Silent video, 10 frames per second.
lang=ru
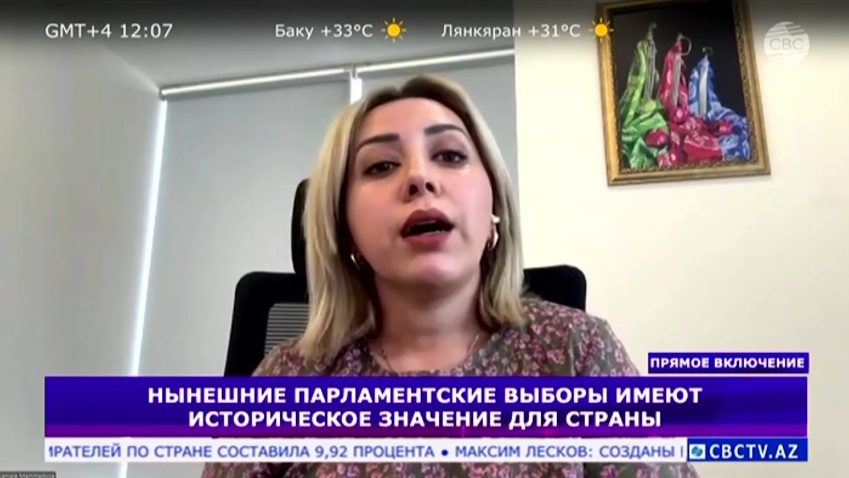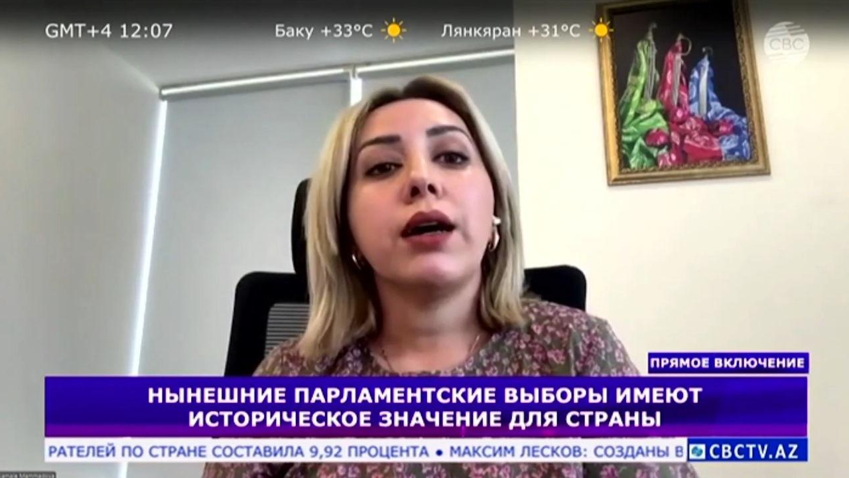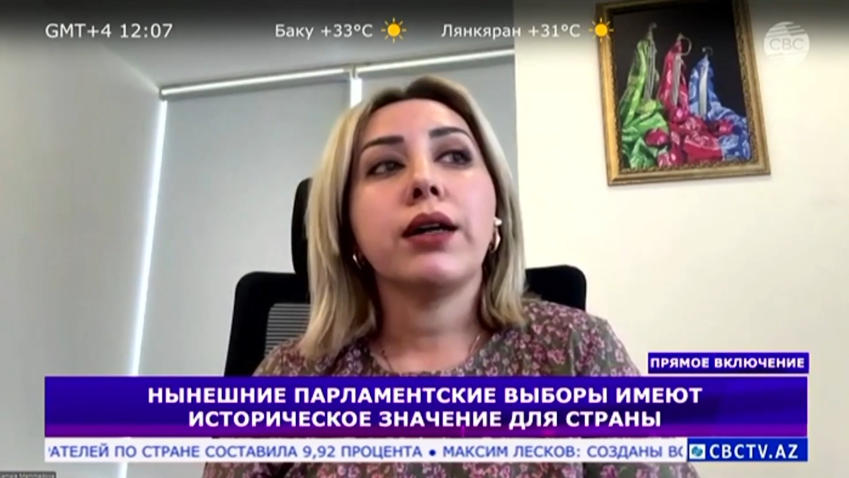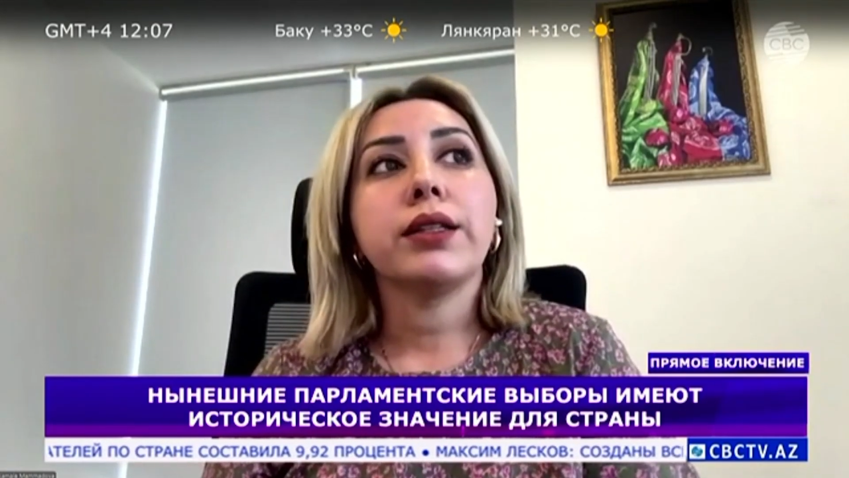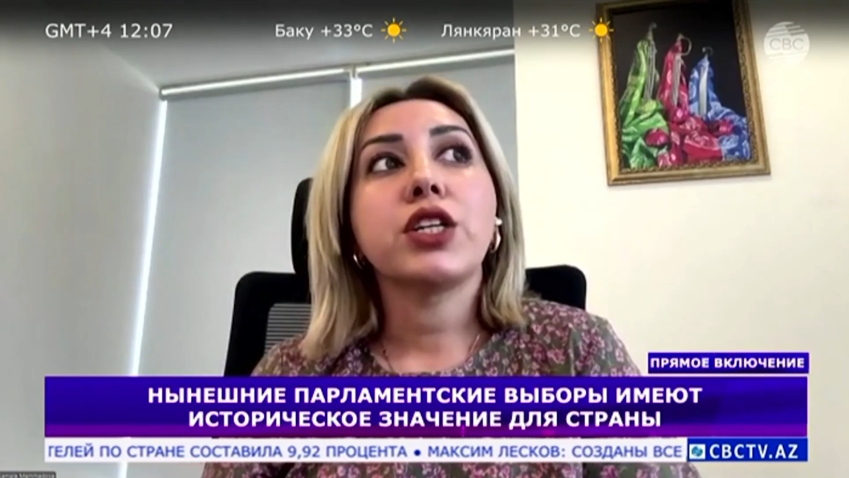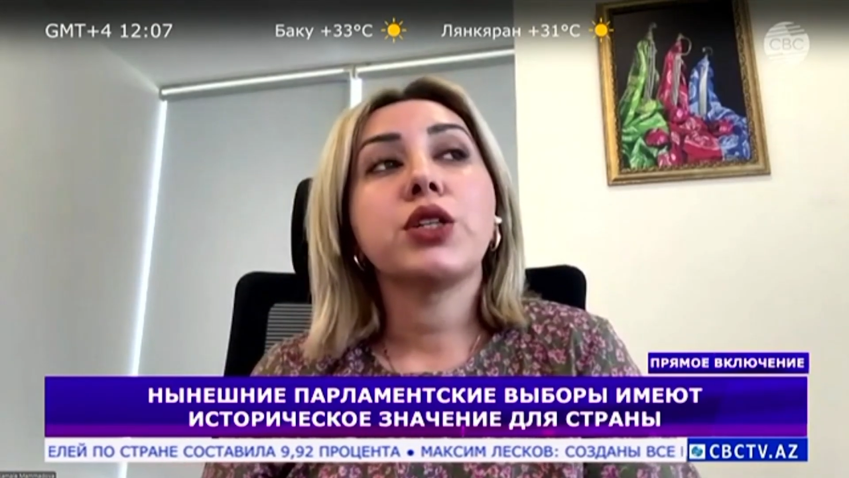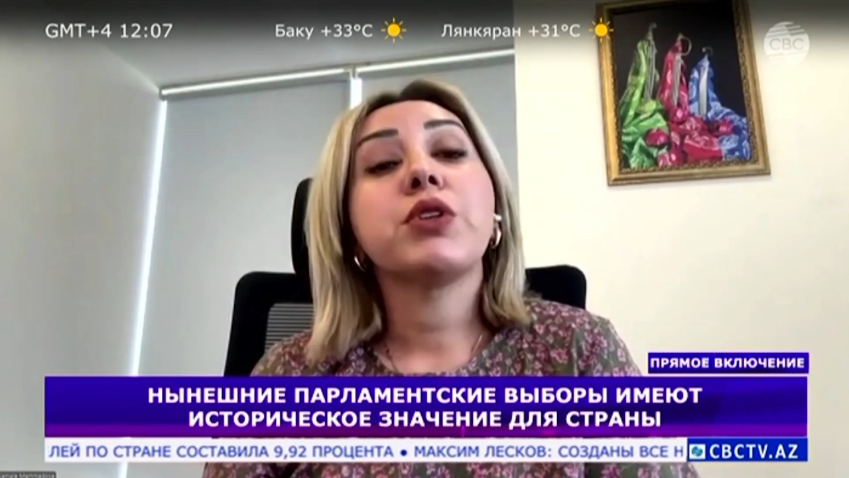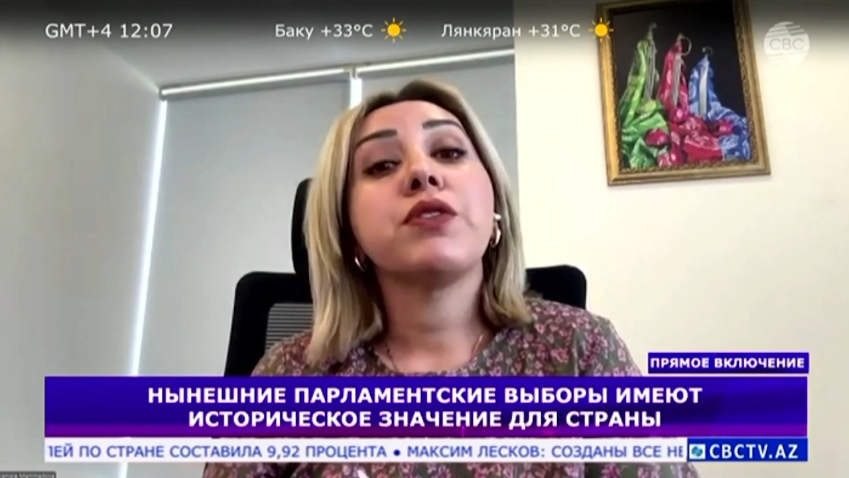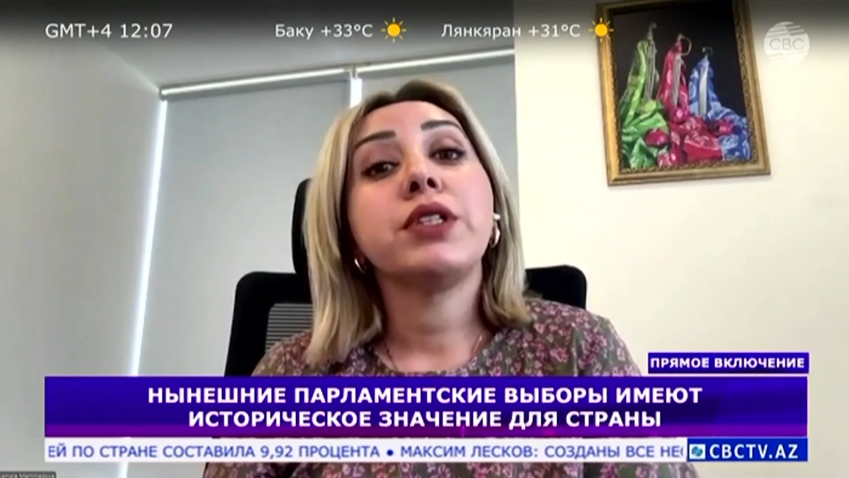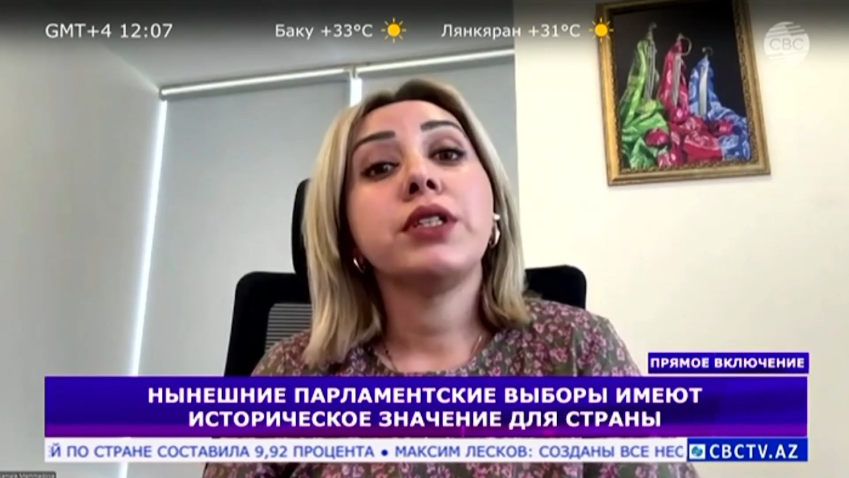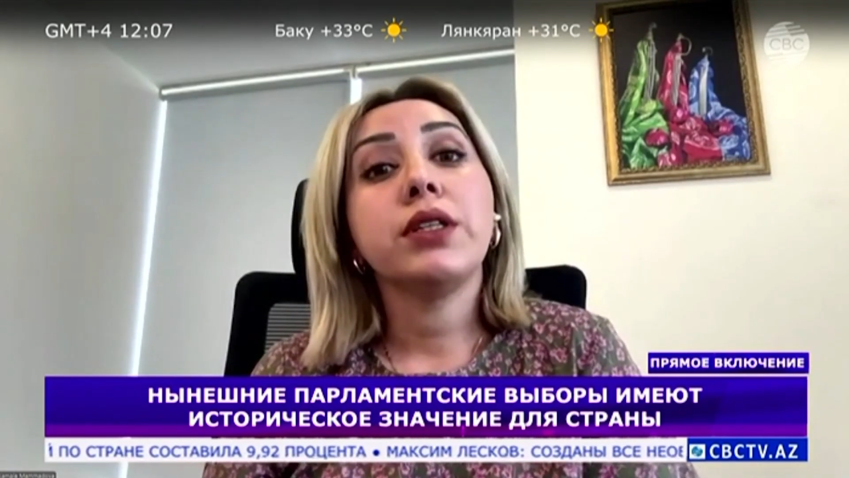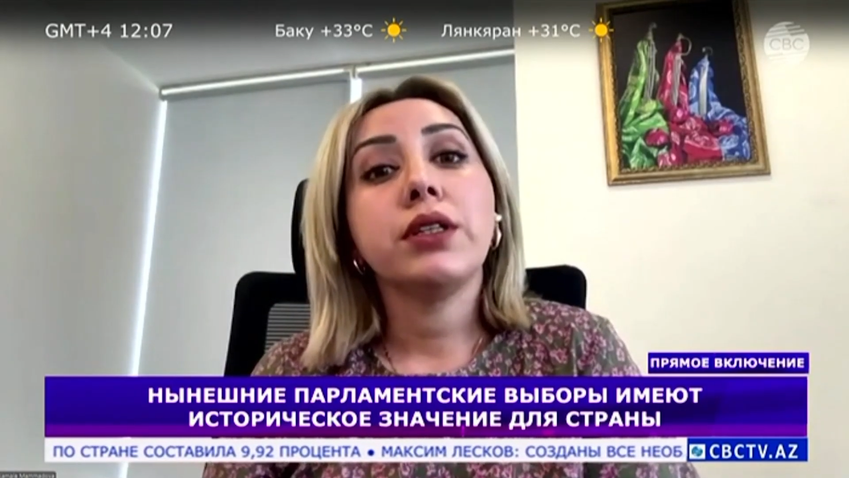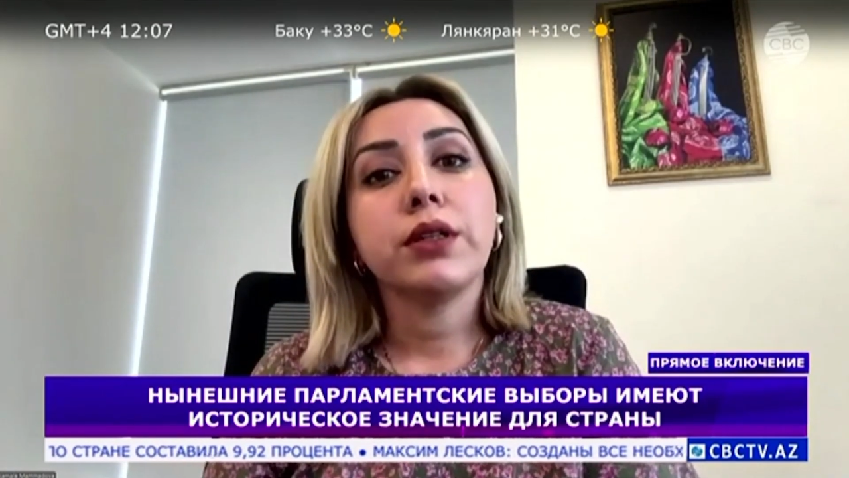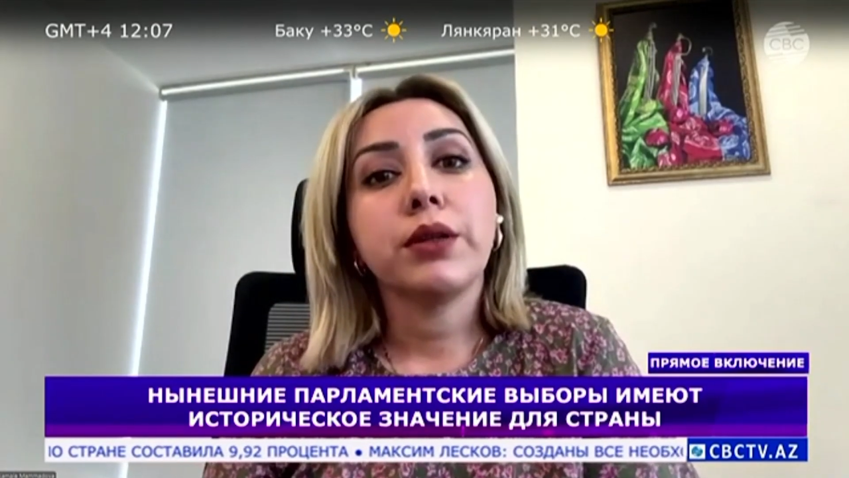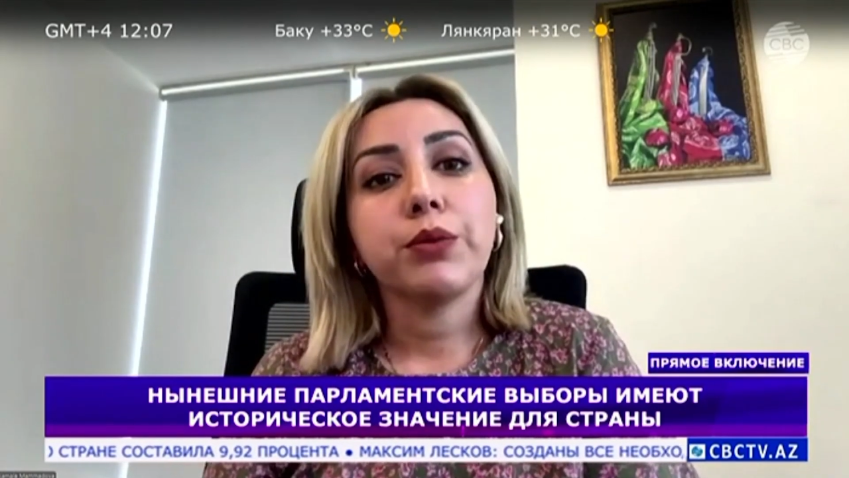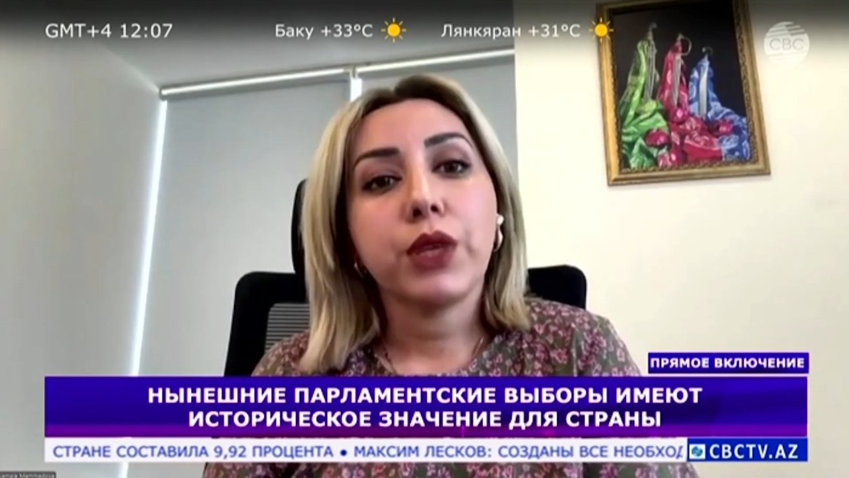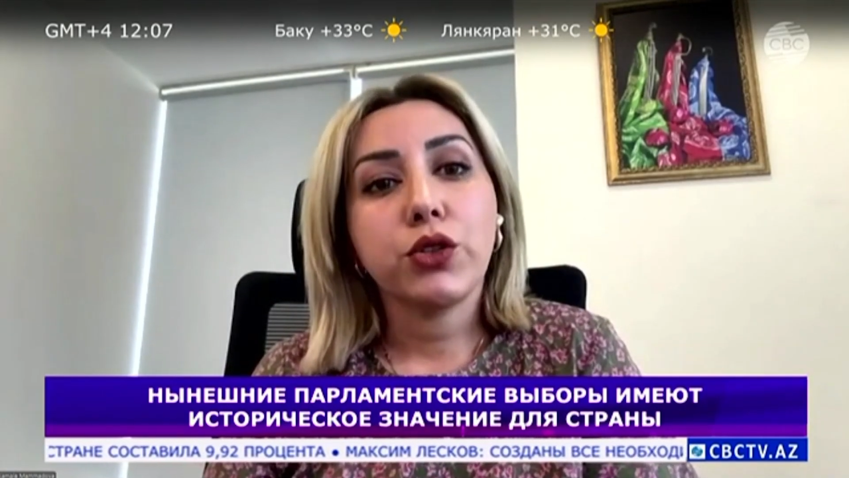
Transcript: а также проведение,